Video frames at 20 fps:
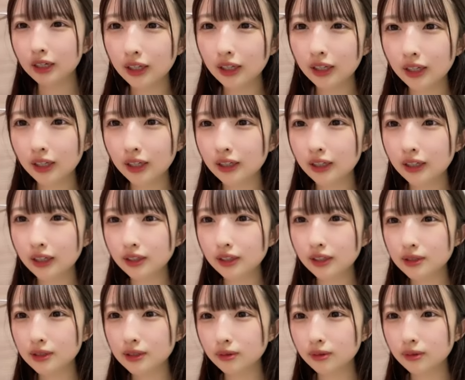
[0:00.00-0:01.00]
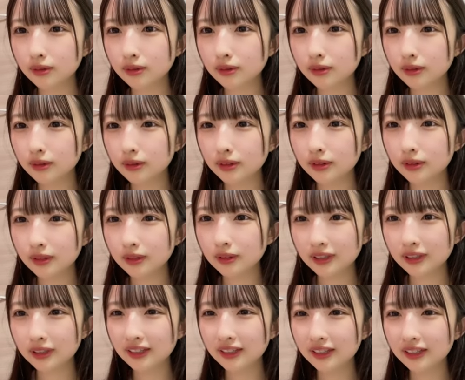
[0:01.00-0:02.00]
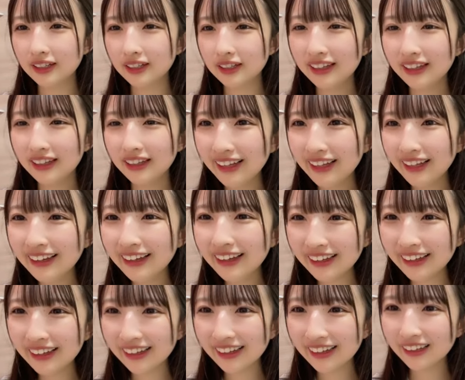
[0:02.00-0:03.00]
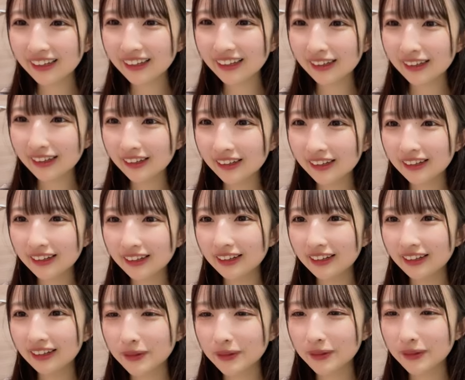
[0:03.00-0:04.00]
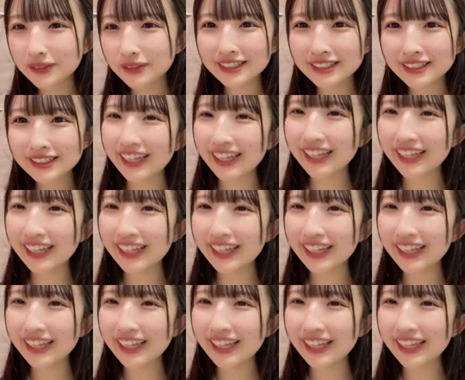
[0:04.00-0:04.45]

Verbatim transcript: 今日があ今日が最後最後